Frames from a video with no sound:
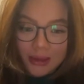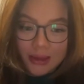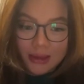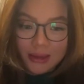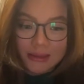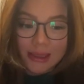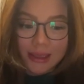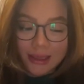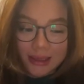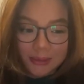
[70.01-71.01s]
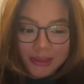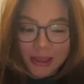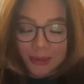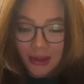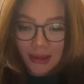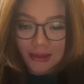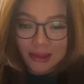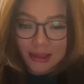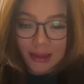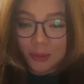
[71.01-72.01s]
Uh, saya bersama dengan
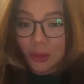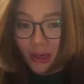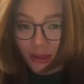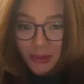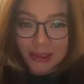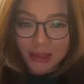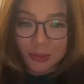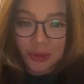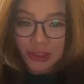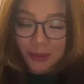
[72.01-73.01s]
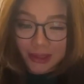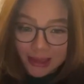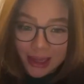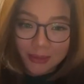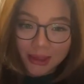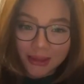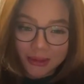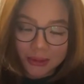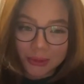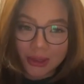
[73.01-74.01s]
segenap keluarga besar mengucapkan
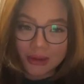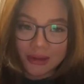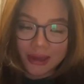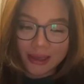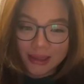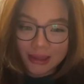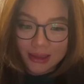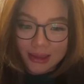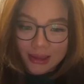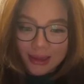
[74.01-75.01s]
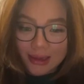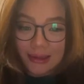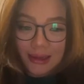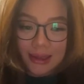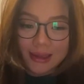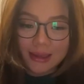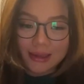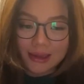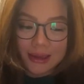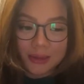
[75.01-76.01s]
selamat untuk Rafael karena telah
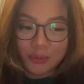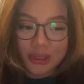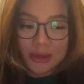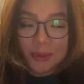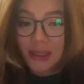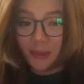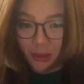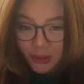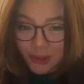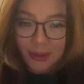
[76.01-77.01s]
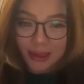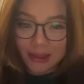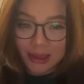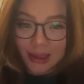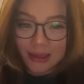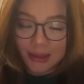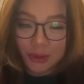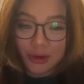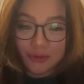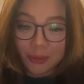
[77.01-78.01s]
uh, kemudian bisa mengikuti pelatihan di
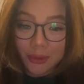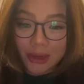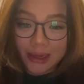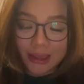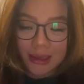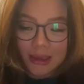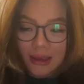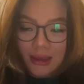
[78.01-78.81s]
bulan Februari.